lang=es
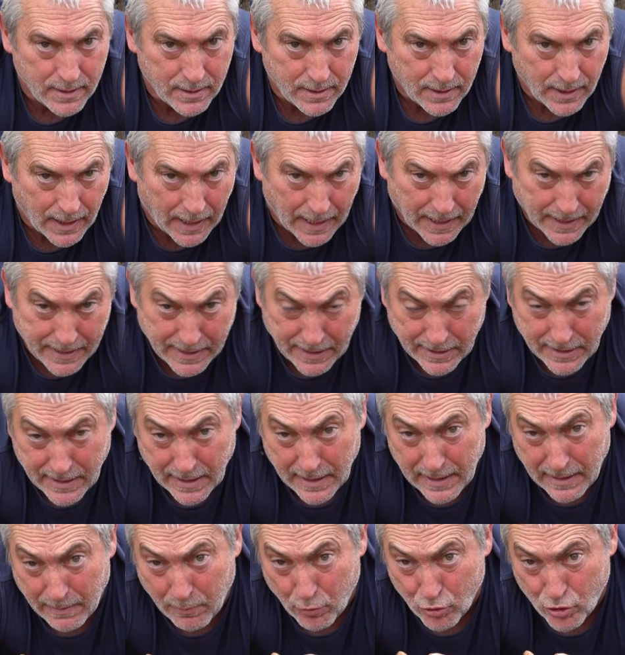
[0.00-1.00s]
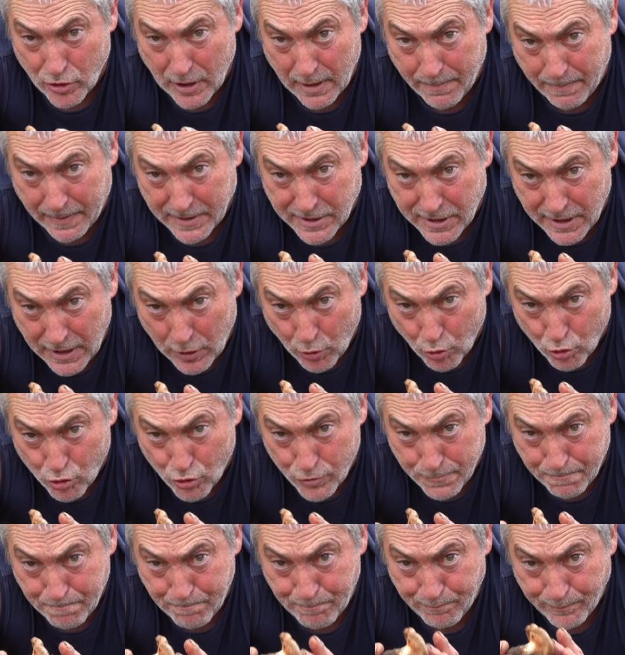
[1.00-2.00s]
Aquí tenemos el Pasillus
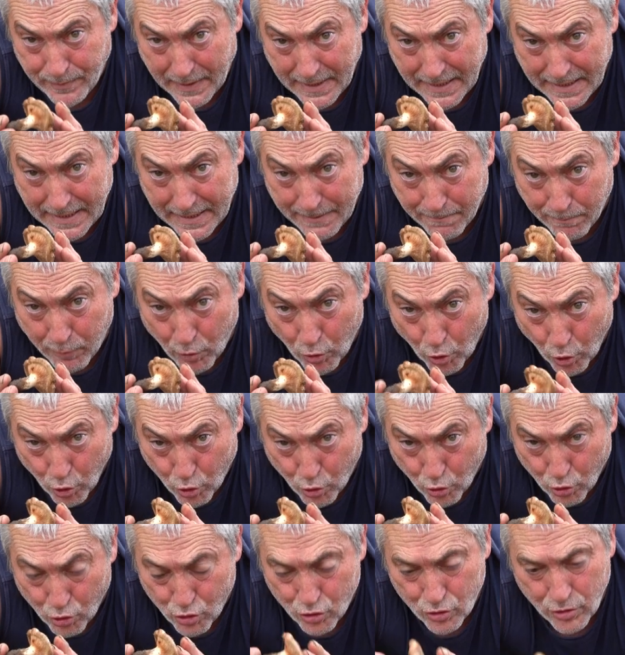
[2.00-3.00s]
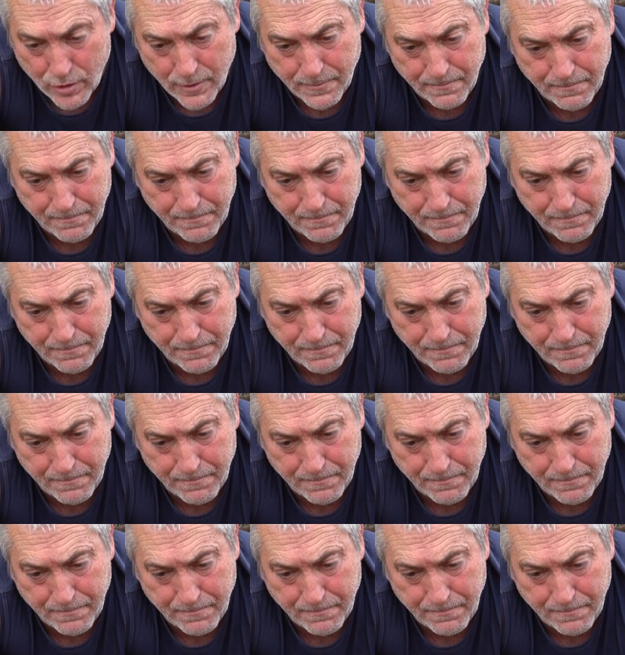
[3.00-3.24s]
involutus,